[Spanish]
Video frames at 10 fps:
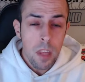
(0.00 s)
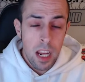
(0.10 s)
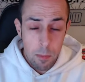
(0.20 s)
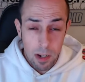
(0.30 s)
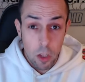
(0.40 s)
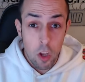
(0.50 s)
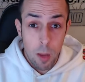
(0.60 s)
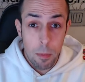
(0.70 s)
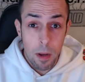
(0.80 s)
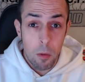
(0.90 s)
en el partido de
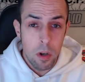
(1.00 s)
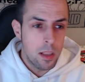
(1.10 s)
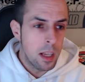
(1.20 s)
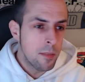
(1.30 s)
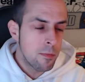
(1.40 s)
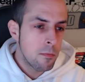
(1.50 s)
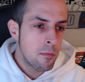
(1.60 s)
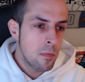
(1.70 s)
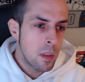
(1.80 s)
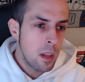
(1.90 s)
la primera vuelta,
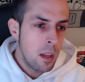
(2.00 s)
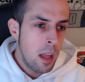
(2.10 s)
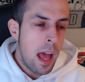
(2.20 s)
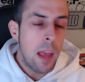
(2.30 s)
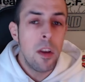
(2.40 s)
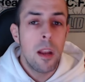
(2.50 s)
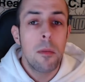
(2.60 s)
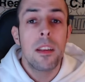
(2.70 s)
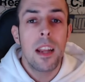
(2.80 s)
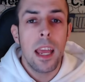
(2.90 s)
hay un
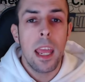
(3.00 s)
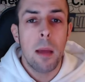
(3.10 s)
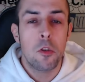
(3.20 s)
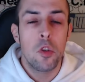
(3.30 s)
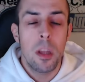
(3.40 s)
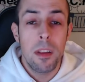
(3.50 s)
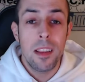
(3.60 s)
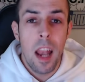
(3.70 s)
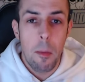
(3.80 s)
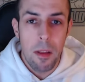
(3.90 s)
arbitraje
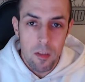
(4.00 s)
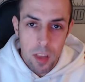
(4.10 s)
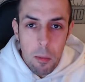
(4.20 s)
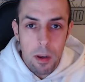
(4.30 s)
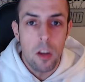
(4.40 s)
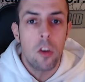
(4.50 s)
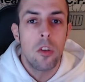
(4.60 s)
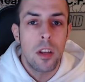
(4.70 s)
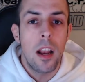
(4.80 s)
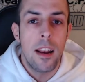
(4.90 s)
absolutamente lamentable en
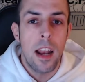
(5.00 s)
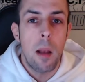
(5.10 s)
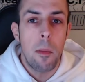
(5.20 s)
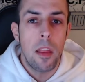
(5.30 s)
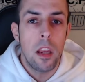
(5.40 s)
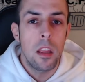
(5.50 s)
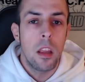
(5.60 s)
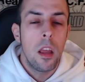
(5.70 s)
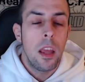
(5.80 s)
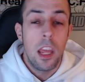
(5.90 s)
contra del Real Madrid
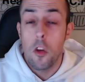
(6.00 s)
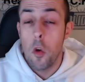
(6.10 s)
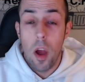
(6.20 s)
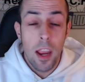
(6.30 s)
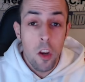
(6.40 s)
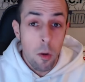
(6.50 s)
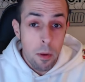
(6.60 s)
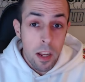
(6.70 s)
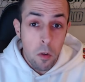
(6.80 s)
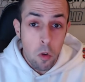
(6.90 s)
y yo ahí no
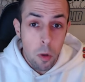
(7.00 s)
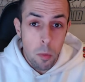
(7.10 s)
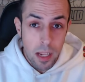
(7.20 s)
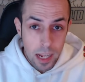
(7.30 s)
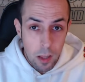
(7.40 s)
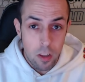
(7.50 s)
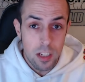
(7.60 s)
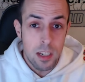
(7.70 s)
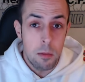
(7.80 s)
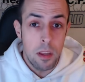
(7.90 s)
vi ningún comunicado
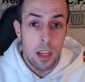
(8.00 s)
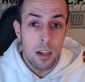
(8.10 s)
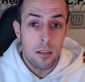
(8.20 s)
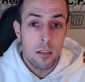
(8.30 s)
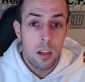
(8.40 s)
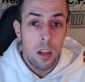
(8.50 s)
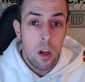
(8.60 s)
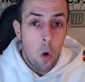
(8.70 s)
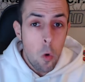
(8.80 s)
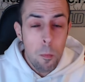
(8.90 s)
del Sevilla.
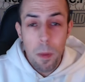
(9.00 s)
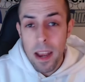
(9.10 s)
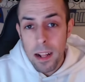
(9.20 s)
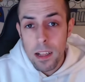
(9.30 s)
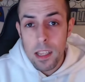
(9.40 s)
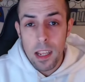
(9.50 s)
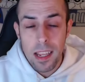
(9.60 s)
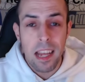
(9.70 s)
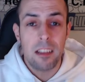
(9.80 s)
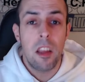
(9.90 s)
Un
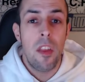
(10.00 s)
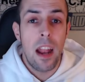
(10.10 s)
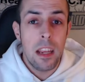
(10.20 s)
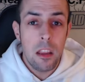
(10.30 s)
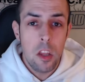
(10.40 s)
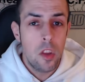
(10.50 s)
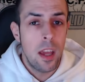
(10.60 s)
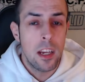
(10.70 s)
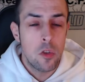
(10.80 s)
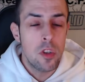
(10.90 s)
penalti catedralicio de
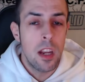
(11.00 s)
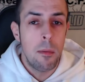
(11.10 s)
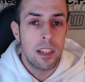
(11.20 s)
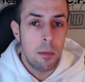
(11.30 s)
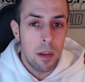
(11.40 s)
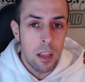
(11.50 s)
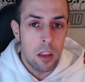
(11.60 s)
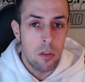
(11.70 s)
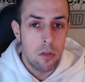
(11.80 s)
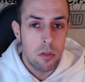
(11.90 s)
Jesús Navas a
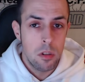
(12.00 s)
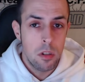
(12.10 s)
Vinicius.